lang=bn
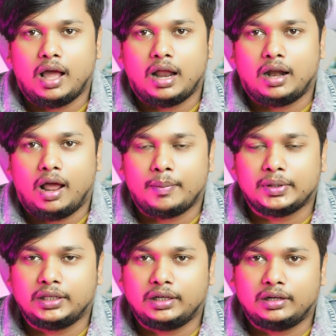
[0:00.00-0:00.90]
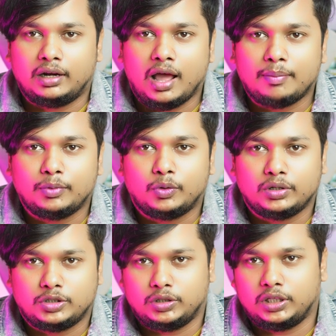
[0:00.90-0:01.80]
আর আমাদের নাম
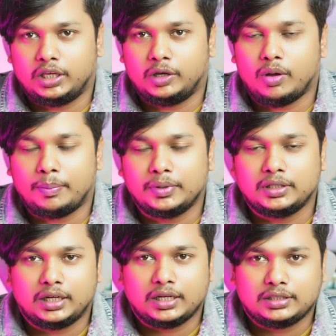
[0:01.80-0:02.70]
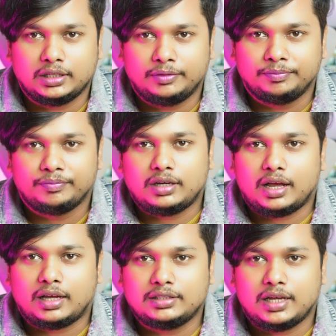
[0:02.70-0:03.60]
করে যদি কেউ আপনাদের কাছে
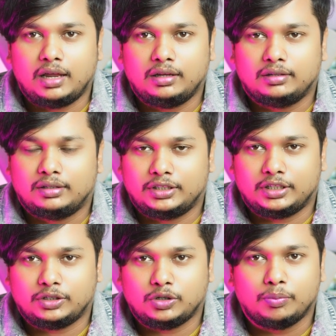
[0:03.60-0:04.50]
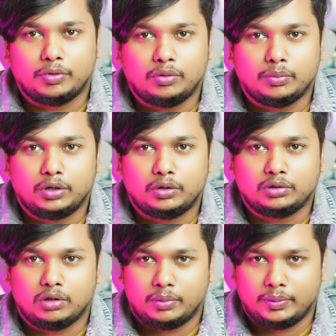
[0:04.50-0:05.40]
টাকা চায় সেটা সম্পূর্ণ মনে
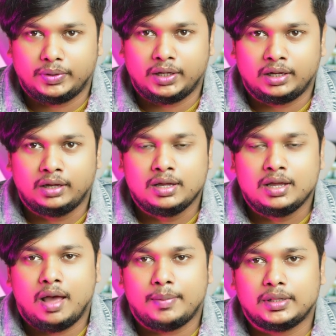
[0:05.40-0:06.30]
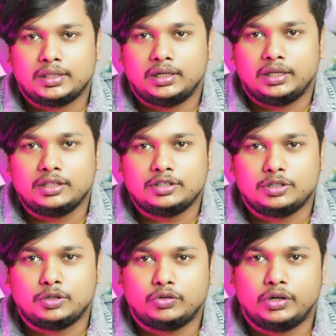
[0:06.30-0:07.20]
করতে হবে ফেক আমাদের
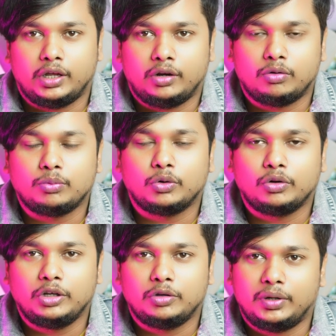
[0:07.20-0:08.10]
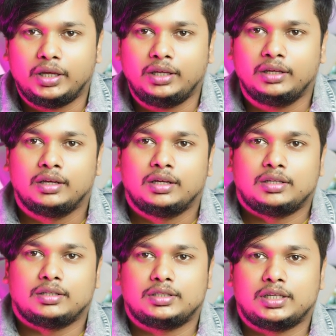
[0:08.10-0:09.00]
ইনস্টিটিউটে এরকম কোনো নিয়ম নেই
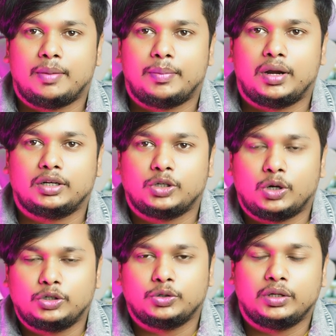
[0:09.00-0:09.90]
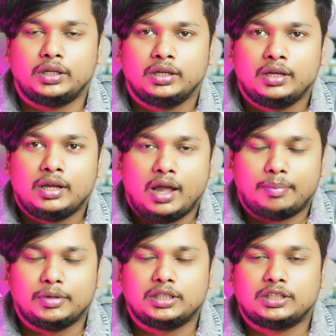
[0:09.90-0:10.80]
যে আমরা সরাসরি
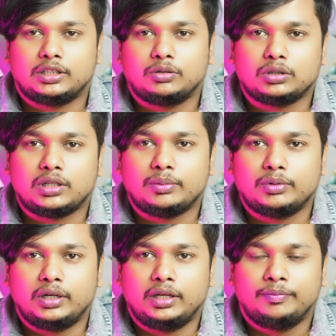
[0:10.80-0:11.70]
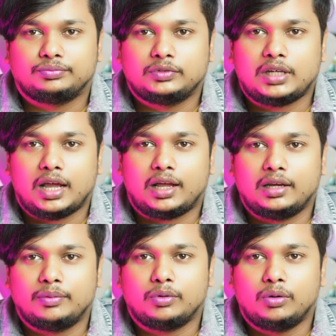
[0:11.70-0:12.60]
আপনাদের সাথে কথা বলে টাকা
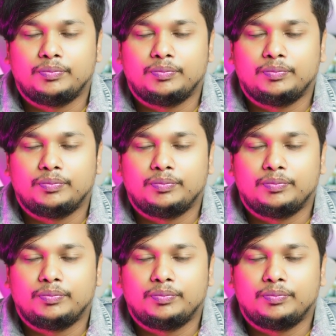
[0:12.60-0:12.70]
নিব